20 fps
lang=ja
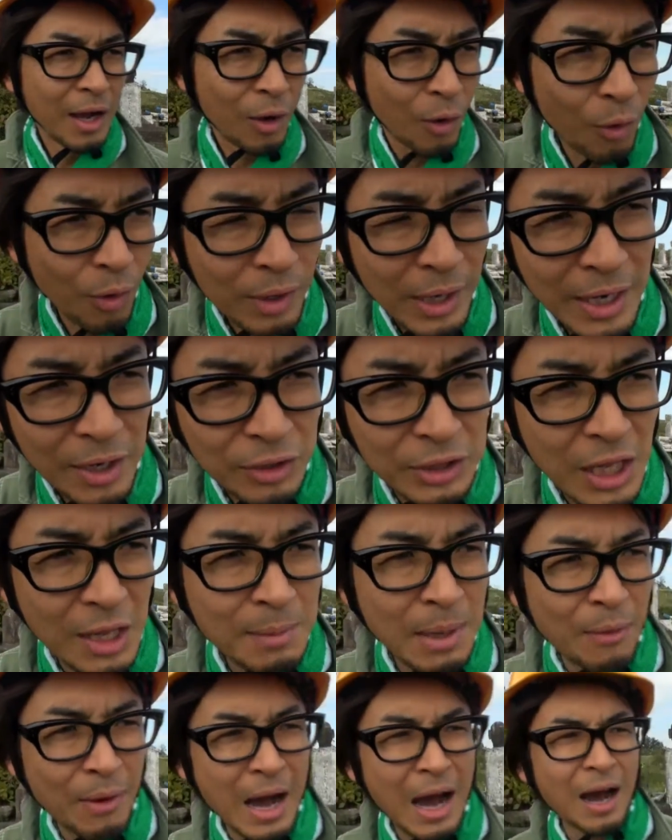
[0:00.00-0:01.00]
今回の
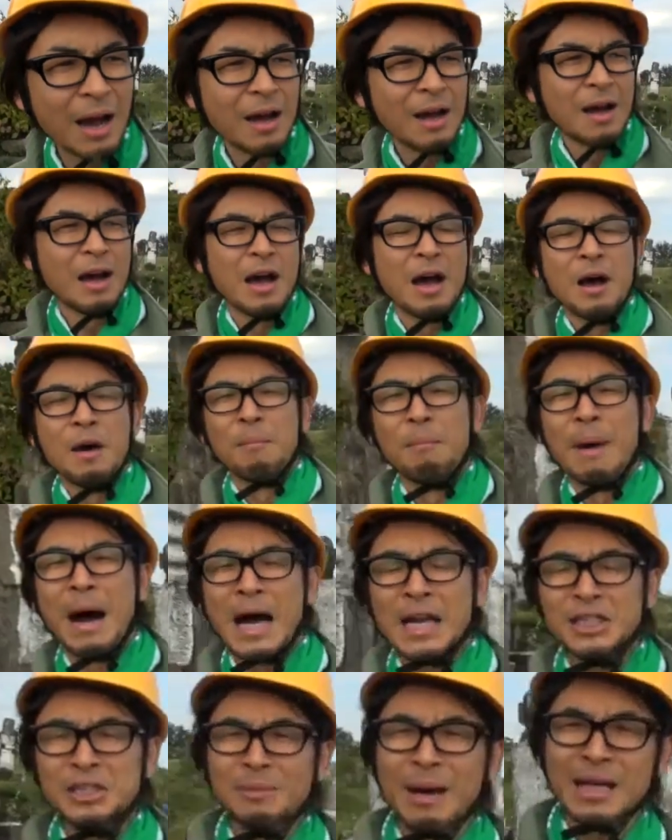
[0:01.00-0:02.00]
テーマは
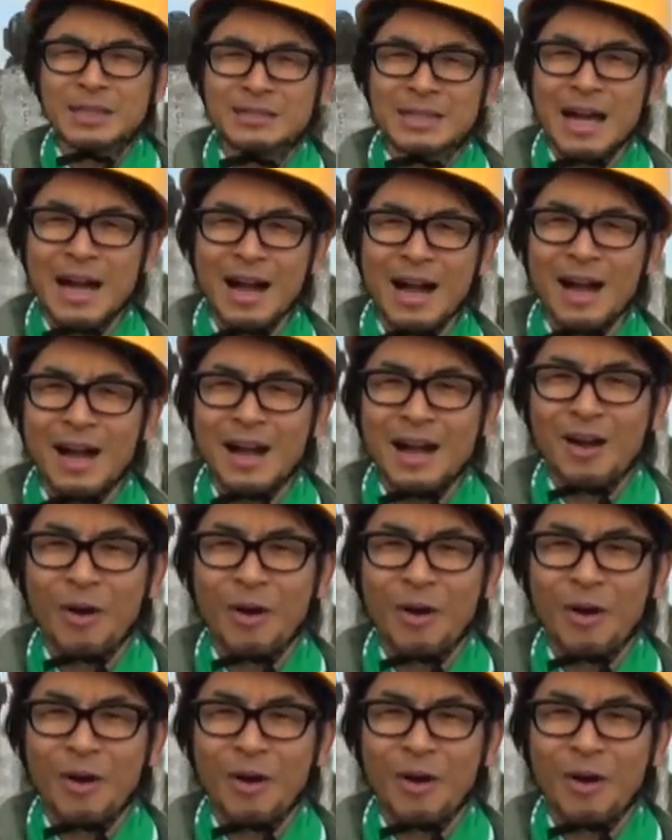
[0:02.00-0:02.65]
まるまるな